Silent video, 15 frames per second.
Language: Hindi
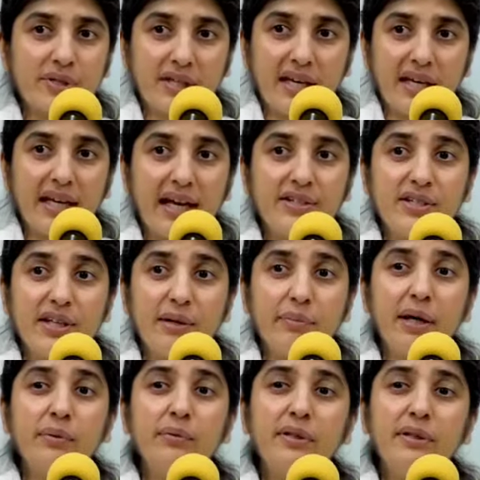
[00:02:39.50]
उसकी कैचिंग
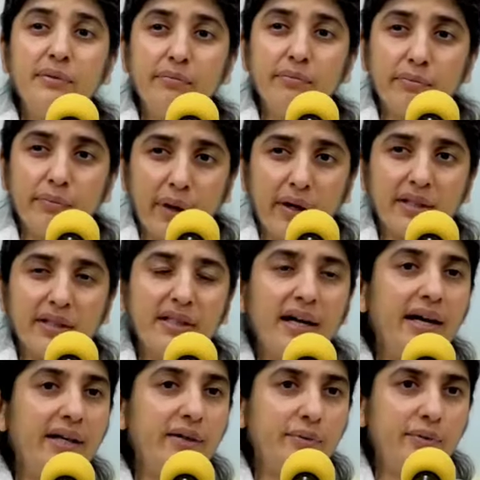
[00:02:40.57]
पावर बहुत
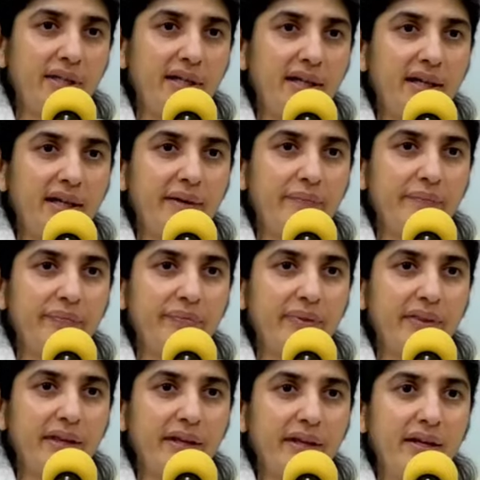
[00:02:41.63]
हाई होती है
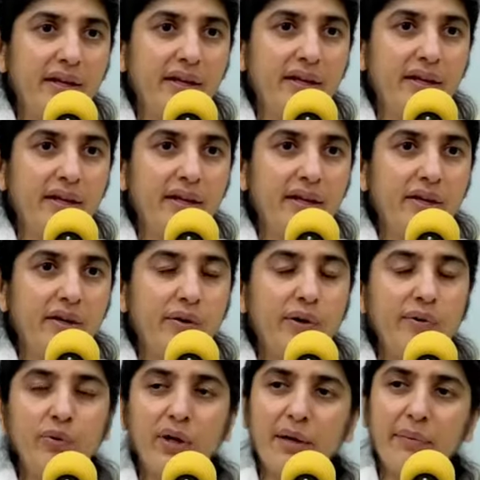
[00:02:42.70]

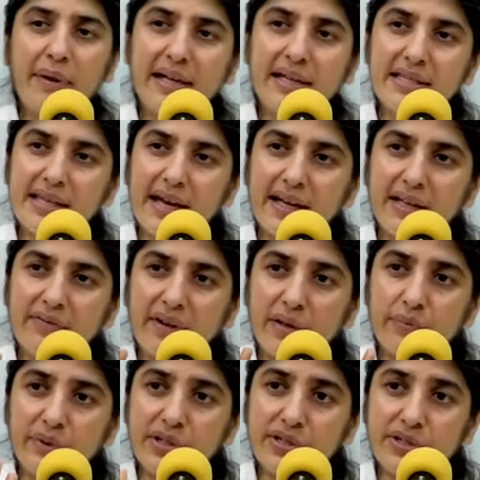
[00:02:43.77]
और वो हमारी सारी
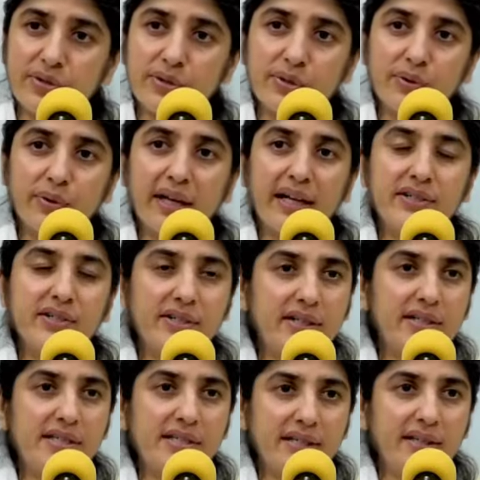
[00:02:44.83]
वाइब्रेशंस को कैच
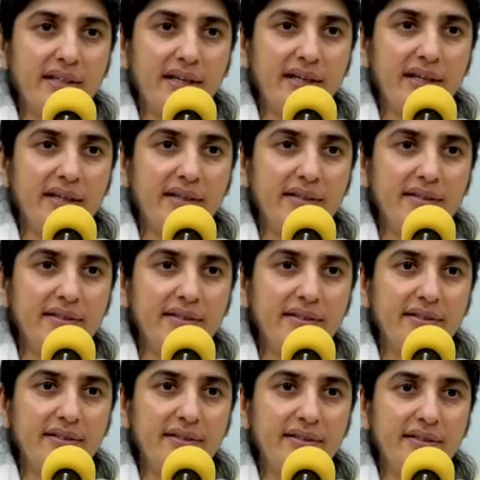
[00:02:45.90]
कर सकते हैं
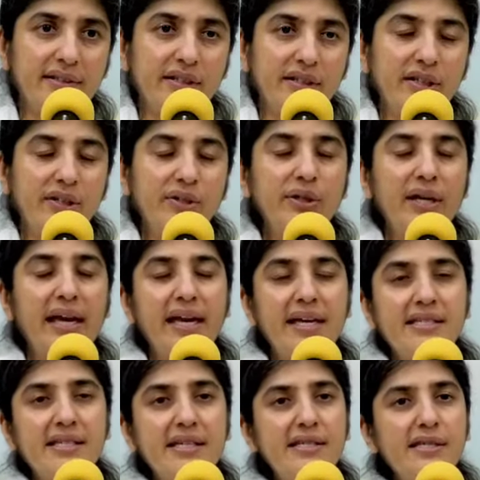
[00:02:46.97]
तो
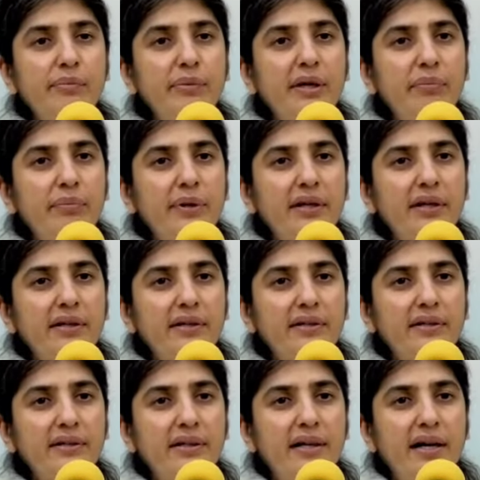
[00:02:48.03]
ऐसे समय पर
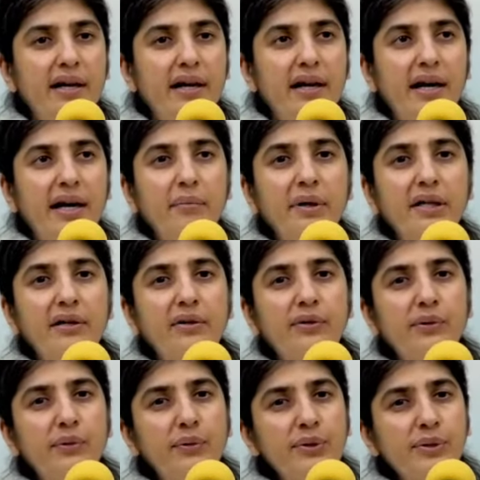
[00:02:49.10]
हम अगर
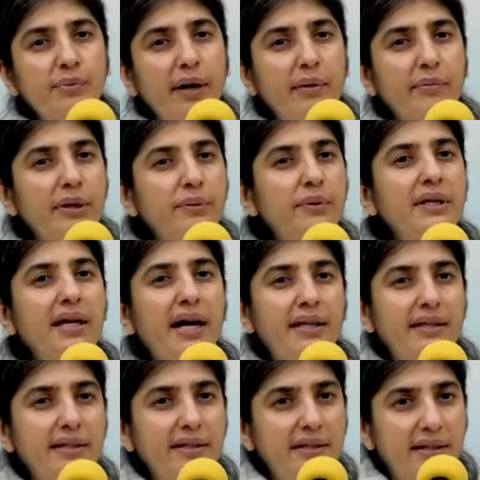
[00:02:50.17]
रोज़ बाबा को
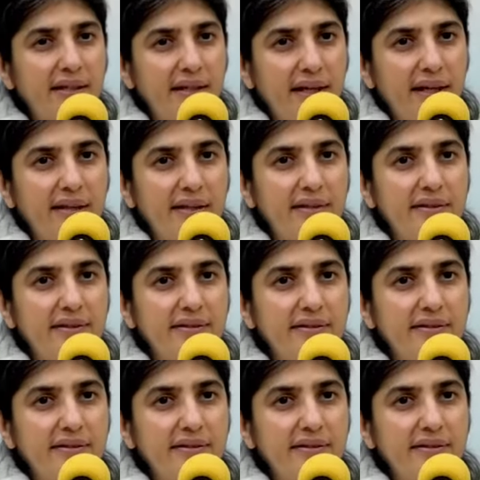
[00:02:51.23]
याद करके